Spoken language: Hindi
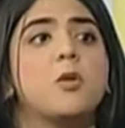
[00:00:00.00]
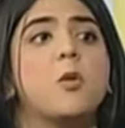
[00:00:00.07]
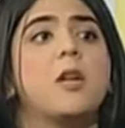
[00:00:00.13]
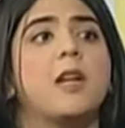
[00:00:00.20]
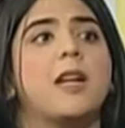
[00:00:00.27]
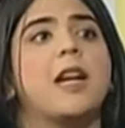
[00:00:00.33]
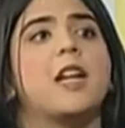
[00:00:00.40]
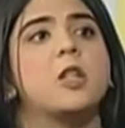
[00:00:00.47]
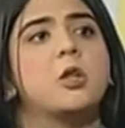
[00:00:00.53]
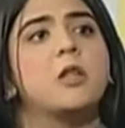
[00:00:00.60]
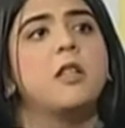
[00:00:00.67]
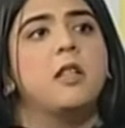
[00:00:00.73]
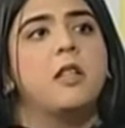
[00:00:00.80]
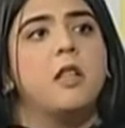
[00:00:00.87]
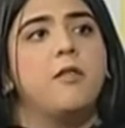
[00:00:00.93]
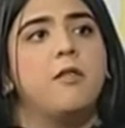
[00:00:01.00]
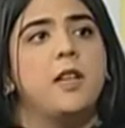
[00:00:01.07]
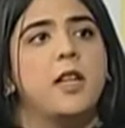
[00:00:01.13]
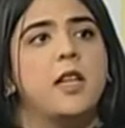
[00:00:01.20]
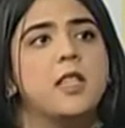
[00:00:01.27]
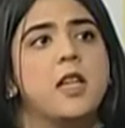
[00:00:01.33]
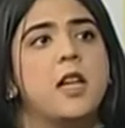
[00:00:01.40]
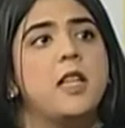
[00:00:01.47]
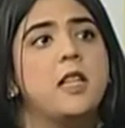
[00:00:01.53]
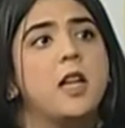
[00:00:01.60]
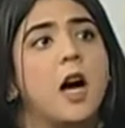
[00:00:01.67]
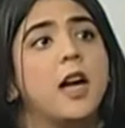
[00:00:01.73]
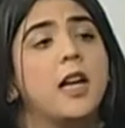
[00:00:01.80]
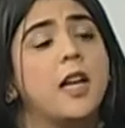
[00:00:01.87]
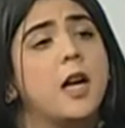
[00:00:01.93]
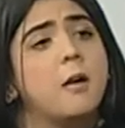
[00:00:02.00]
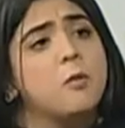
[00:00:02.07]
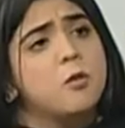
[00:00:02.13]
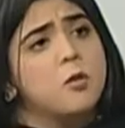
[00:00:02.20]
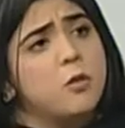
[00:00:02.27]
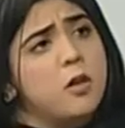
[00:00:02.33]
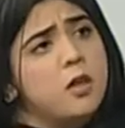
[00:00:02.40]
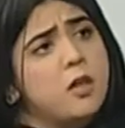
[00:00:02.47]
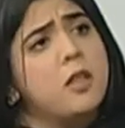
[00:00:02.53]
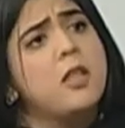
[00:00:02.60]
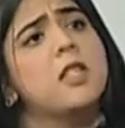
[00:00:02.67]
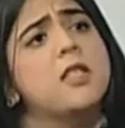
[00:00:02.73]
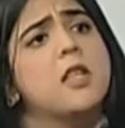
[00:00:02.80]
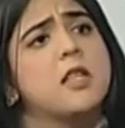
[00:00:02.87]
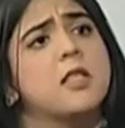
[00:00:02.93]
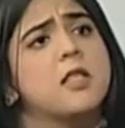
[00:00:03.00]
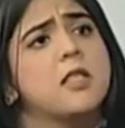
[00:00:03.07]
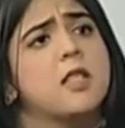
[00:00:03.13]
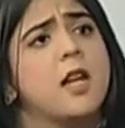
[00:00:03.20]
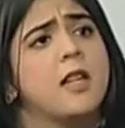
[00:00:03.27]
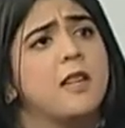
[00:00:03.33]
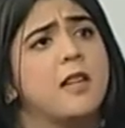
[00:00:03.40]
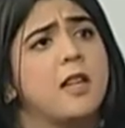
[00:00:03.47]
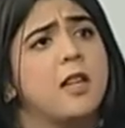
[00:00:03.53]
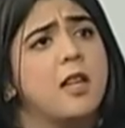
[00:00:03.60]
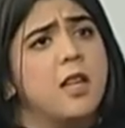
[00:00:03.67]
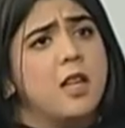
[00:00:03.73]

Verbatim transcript: उसको करेक्शन की तरफ लेके जाएं ना कि आप उसको इतनी सख्त सजा दें